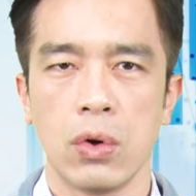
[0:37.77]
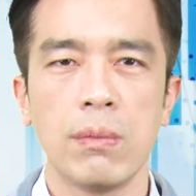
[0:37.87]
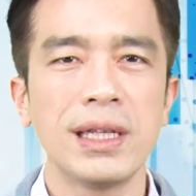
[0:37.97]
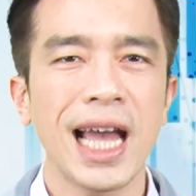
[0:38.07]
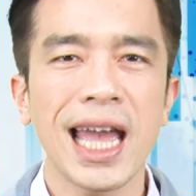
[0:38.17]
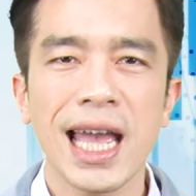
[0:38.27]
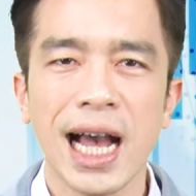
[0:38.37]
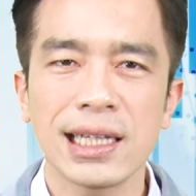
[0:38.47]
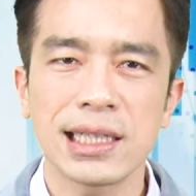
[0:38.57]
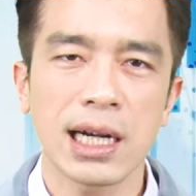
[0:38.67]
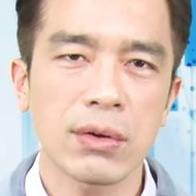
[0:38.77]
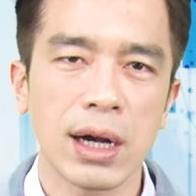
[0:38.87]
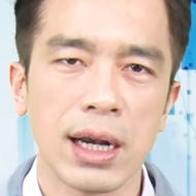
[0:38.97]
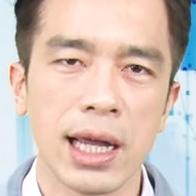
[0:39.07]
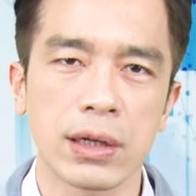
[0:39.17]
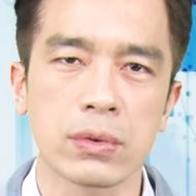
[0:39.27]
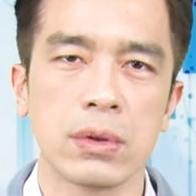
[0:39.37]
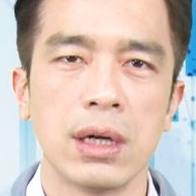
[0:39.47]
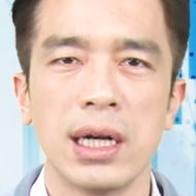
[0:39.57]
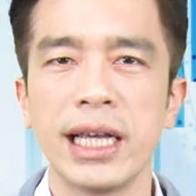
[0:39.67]
我们 A I 相关的类
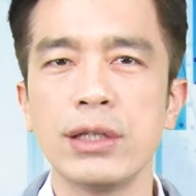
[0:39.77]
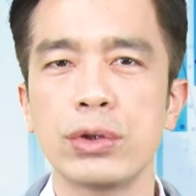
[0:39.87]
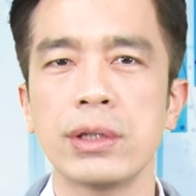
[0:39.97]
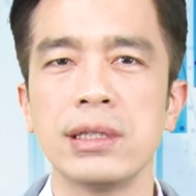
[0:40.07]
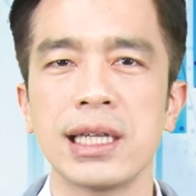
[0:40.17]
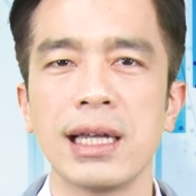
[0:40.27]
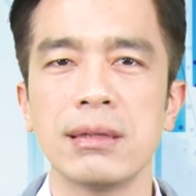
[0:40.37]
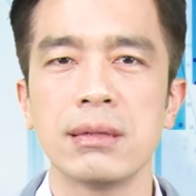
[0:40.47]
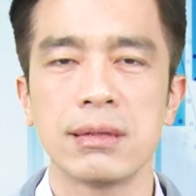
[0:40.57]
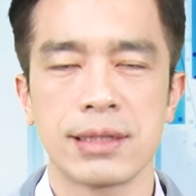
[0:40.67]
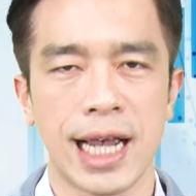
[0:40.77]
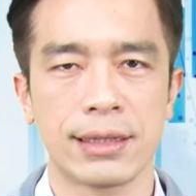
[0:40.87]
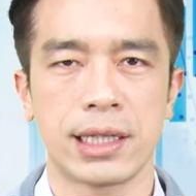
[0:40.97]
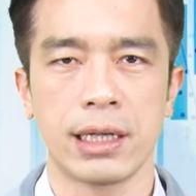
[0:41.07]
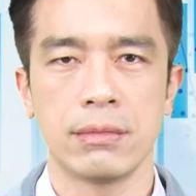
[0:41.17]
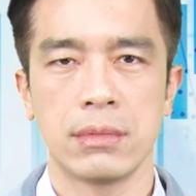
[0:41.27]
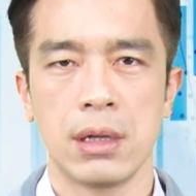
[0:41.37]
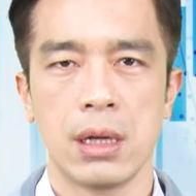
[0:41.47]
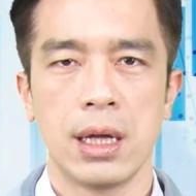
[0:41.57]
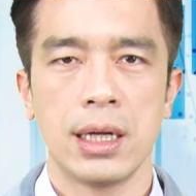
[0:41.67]
股林群间涨停，
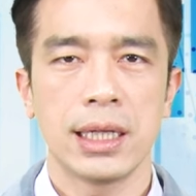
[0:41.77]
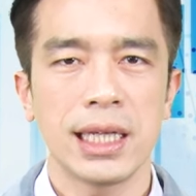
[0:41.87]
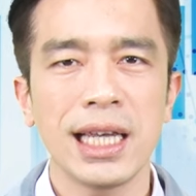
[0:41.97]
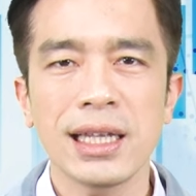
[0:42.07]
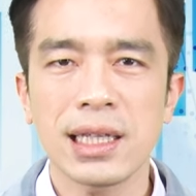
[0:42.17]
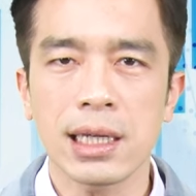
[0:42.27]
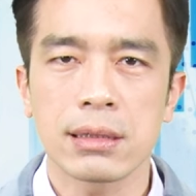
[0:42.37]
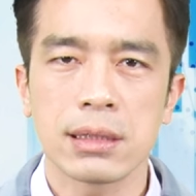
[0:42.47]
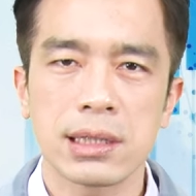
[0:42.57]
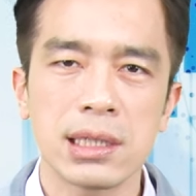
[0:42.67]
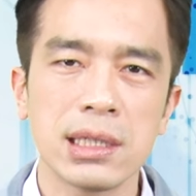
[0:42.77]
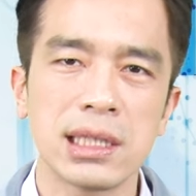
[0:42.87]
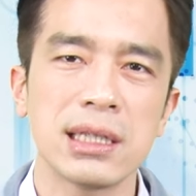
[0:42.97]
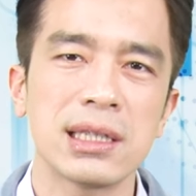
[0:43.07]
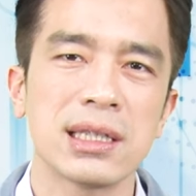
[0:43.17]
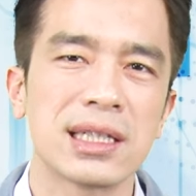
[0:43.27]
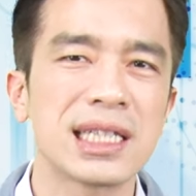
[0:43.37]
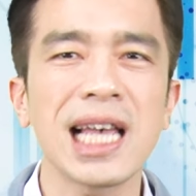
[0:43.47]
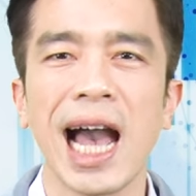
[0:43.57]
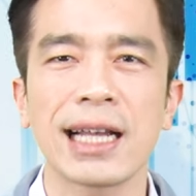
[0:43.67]
宜鼎、世芯是
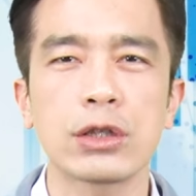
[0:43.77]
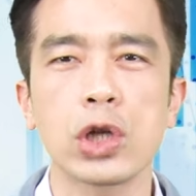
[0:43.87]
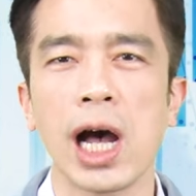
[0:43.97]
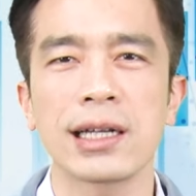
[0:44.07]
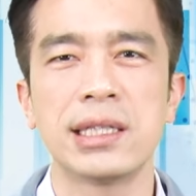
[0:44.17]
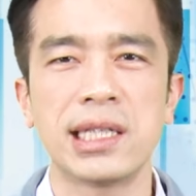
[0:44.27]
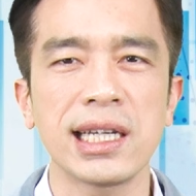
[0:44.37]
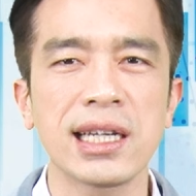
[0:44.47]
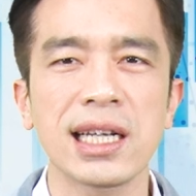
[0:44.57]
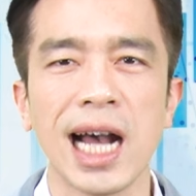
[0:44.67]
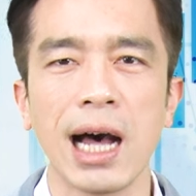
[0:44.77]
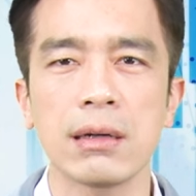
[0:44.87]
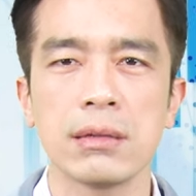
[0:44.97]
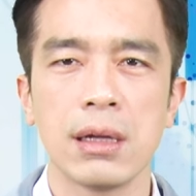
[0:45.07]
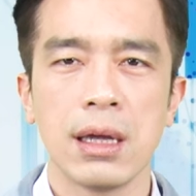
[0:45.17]
再创新高。